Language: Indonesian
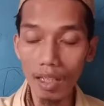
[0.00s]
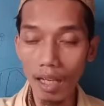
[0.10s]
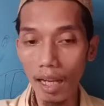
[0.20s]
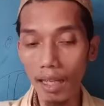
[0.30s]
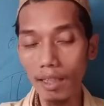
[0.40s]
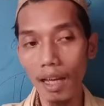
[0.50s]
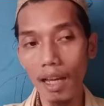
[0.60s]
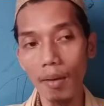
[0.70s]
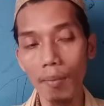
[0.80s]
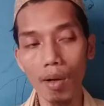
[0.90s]
yang
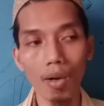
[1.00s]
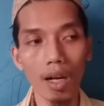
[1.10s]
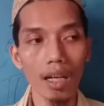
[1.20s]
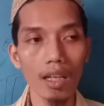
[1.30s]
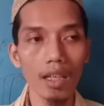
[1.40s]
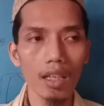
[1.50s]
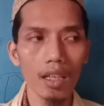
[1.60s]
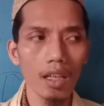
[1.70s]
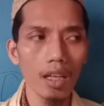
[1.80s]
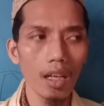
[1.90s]
lainnya bahwa
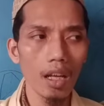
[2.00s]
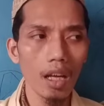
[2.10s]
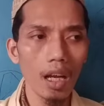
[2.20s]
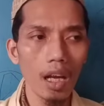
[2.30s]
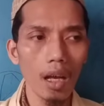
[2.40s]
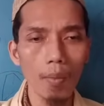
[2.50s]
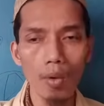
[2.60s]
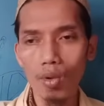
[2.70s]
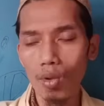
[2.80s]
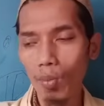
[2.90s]

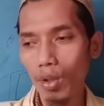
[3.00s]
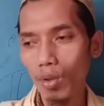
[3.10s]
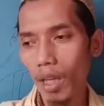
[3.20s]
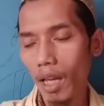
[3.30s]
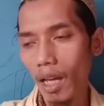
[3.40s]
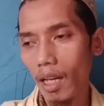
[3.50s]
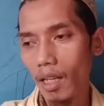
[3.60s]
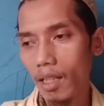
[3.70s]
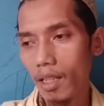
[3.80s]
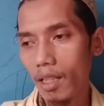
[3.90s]
haplogrup itu ya
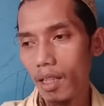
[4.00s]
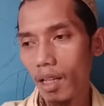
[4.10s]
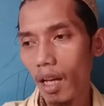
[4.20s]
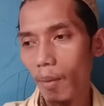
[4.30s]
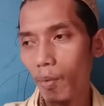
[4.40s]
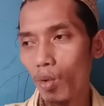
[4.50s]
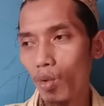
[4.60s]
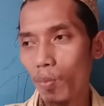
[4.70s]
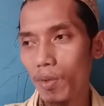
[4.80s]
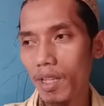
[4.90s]

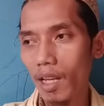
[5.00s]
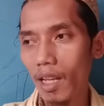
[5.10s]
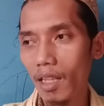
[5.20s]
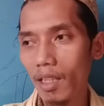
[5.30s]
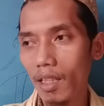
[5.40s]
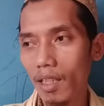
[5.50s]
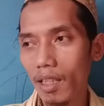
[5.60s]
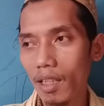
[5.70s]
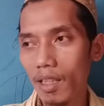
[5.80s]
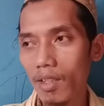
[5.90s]
haplogrup misalkan
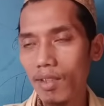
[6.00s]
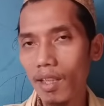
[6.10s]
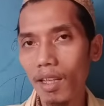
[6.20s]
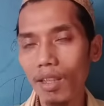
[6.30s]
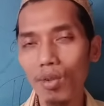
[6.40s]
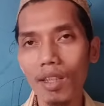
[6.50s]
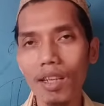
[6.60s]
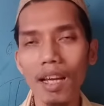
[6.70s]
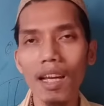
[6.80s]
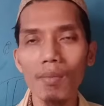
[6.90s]
J itu
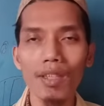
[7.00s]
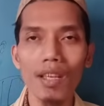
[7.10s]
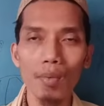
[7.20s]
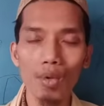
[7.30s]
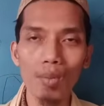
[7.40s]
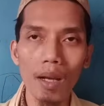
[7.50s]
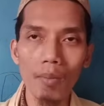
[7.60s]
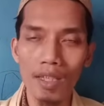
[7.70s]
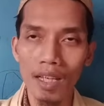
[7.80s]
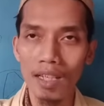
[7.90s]
tidak akan bisa
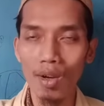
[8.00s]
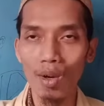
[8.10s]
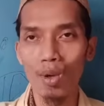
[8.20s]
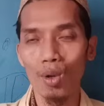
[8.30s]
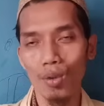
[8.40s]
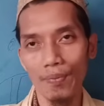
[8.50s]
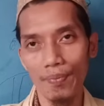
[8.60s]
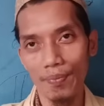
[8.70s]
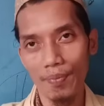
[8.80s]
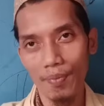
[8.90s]
berubah menjadi O.
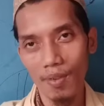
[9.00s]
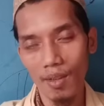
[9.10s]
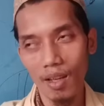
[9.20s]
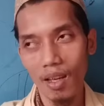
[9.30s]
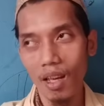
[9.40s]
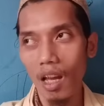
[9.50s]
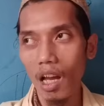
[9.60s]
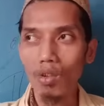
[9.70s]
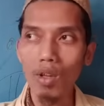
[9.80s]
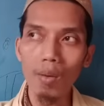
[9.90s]

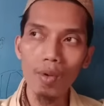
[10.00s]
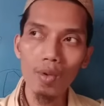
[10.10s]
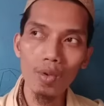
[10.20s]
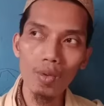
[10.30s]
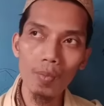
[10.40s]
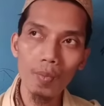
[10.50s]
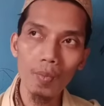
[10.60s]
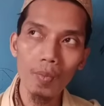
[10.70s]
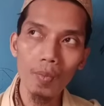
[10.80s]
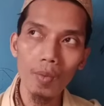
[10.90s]
Atau haplogrup
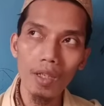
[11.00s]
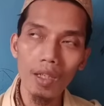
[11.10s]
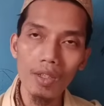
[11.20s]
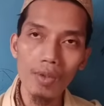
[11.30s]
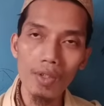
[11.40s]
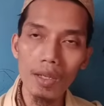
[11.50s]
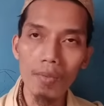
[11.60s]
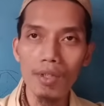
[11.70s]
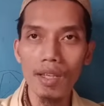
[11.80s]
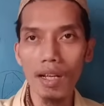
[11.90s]

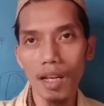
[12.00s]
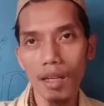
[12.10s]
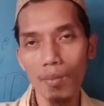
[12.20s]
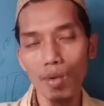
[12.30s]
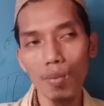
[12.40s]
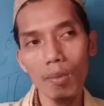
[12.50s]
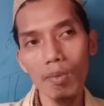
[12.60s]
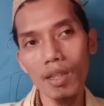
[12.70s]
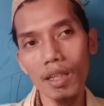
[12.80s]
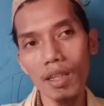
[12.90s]
J misalkan berubah
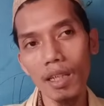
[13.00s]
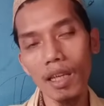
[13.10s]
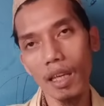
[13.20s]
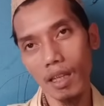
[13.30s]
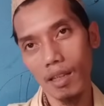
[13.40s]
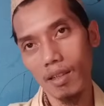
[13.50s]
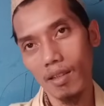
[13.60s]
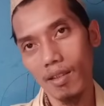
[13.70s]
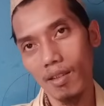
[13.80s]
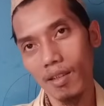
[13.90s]
menjadi G.
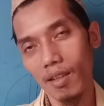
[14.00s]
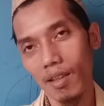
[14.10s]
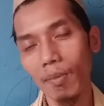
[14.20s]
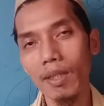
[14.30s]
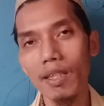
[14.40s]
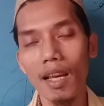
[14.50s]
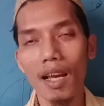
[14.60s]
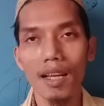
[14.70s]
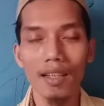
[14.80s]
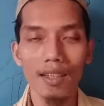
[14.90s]
Nggak bisa.